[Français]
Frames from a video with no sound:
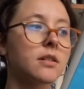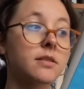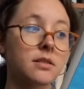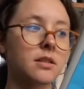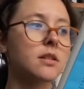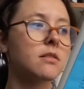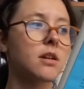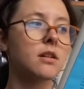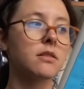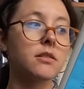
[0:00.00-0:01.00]
Si,
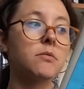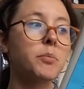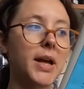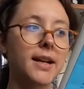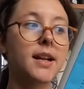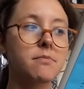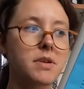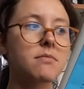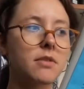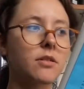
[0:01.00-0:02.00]
ils parlent la
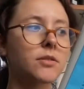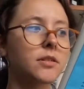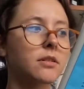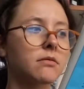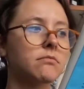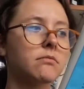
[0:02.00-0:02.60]
même langue.